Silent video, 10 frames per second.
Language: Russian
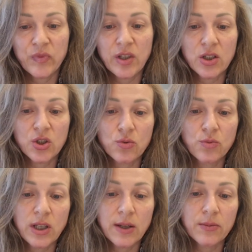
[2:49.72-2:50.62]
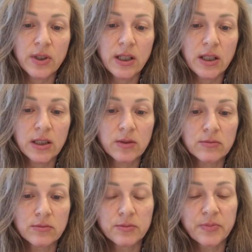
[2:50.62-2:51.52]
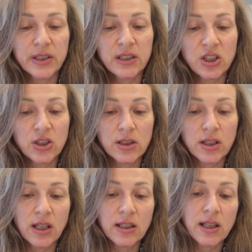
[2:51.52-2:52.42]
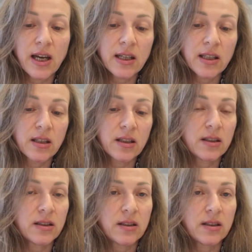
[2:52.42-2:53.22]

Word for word: Также у меня были панические атаки